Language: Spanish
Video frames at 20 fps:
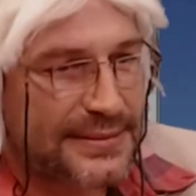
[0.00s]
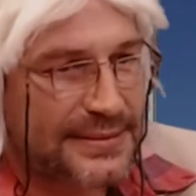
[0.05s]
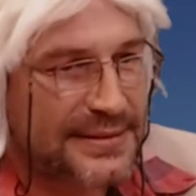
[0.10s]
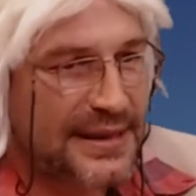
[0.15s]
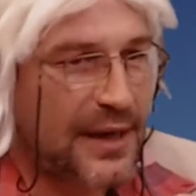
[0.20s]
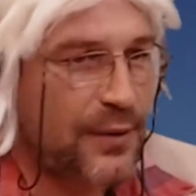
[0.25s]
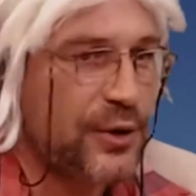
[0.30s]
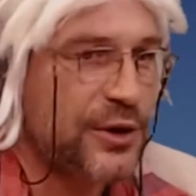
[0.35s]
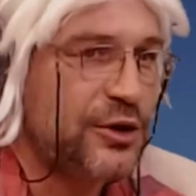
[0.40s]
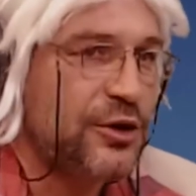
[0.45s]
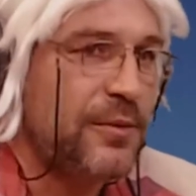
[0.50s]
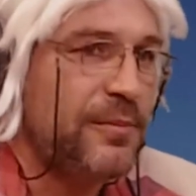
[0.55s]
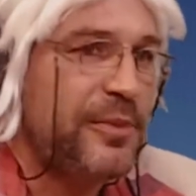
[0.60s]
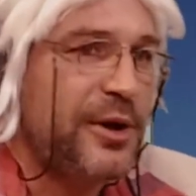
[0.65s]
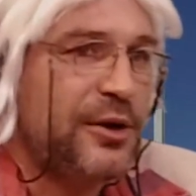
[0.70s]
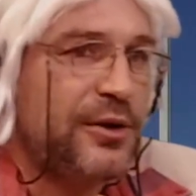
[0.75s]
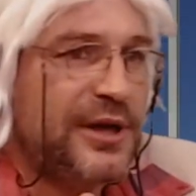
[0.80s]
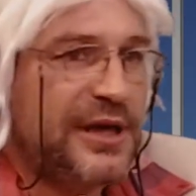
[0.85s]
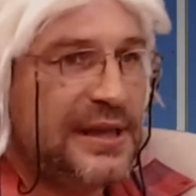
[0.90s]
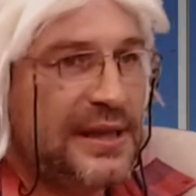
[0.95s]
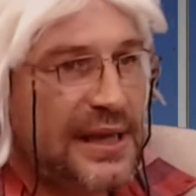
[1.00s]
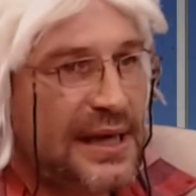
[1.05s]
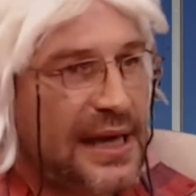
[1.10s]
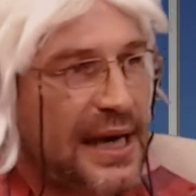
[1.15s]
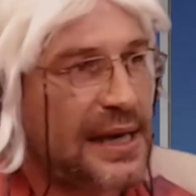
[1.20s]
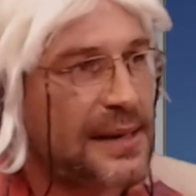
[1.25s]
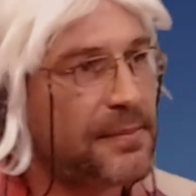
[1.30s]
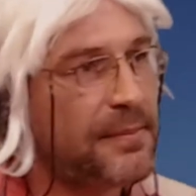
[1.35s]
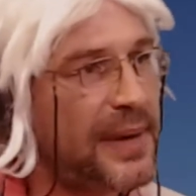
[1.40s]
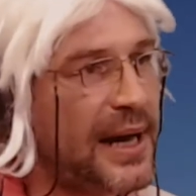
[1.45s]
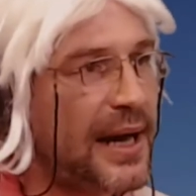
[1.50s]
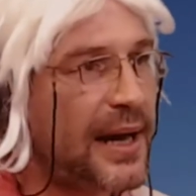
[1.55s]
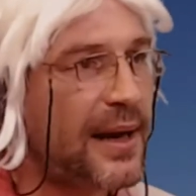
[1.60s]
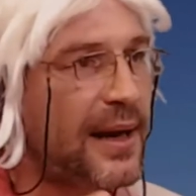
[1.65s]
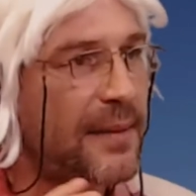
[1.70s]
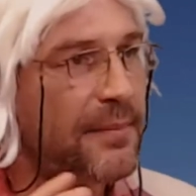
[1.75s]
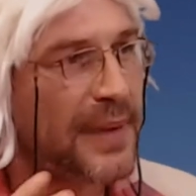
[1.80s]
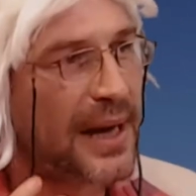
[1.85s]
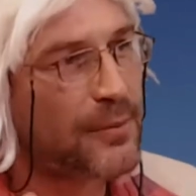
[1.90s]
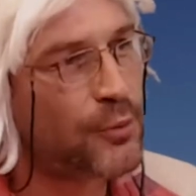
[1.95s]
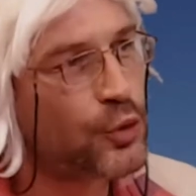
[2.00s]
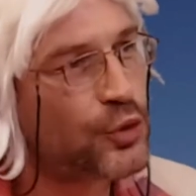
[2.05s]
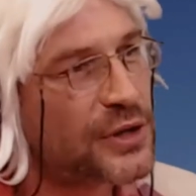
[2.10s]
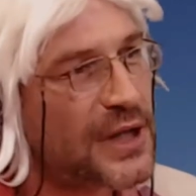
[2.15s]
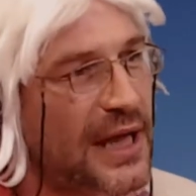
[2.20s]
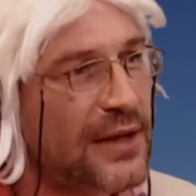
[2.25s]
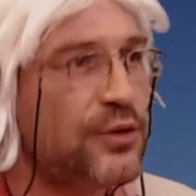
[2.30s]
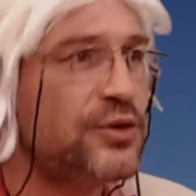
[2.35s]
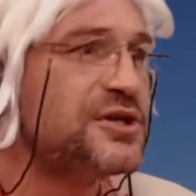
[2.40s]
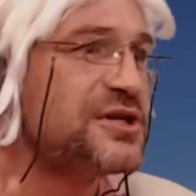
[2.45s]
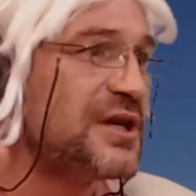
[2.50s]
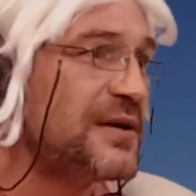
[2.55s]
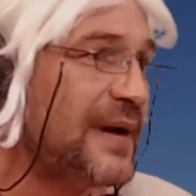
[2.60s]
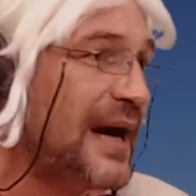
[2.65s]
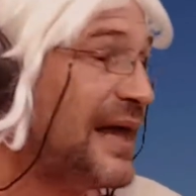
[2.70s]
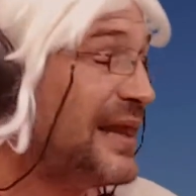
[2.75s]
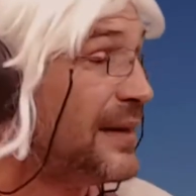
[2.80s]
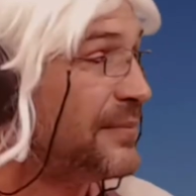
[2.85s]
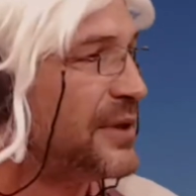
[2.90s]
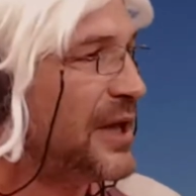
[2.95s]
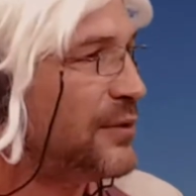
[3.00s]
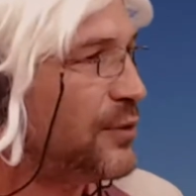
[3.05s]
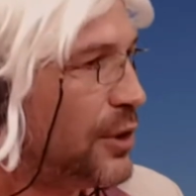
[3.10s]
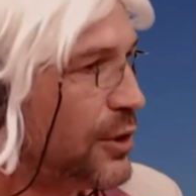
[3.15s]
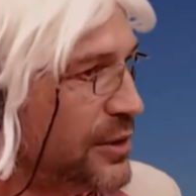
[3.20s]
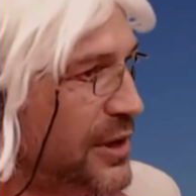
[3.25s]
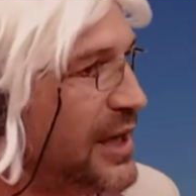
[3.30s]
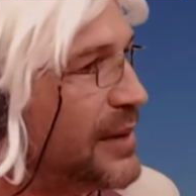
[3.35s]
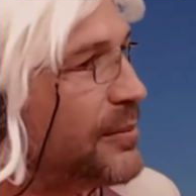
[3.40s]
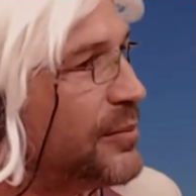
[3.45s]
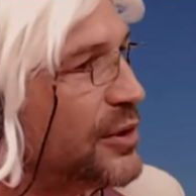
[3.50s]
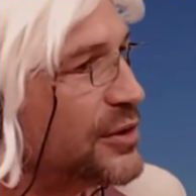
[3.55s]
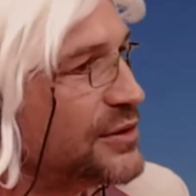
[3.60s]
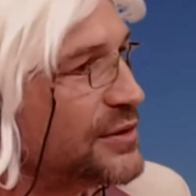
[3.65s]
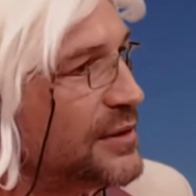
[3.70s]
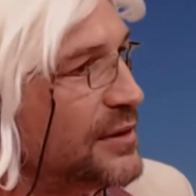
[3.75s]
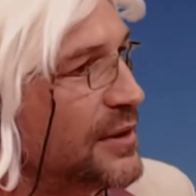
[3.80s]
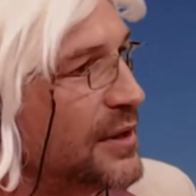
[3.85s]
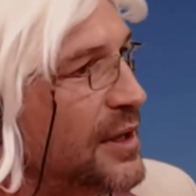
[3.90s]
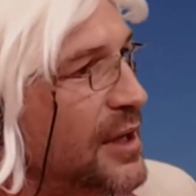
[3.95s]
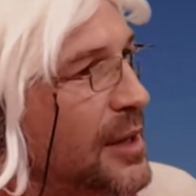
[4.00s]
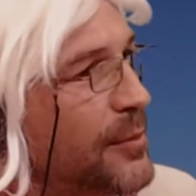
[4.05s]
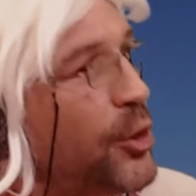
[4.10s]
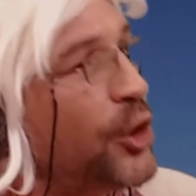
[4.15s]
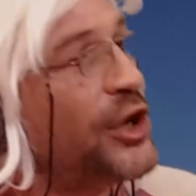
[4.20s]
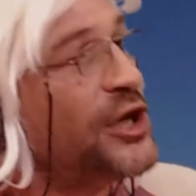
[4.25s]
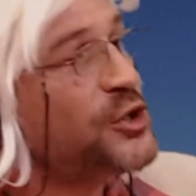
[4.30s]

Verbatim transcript: la cuestión peronística va, va mutando y se va adaptando a los tiempos. Por